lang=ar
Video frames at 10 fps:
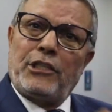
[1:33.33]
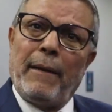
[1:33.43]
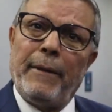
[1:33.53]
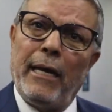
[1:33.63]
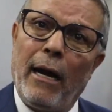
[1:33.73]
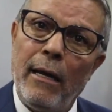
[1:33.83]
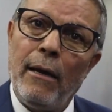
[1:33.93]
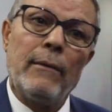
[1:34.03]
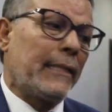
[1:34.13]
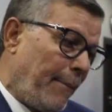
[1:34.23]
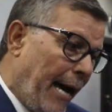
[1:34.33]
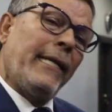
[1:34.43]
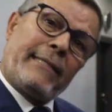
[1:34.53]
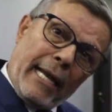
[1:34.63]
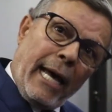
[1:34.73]
الشعبيه طبعا
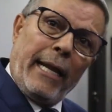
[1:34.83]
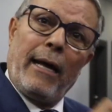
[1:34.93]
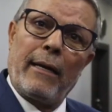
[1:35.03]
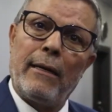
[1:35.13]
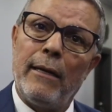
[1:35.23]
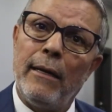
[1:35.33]
حتى الاحرار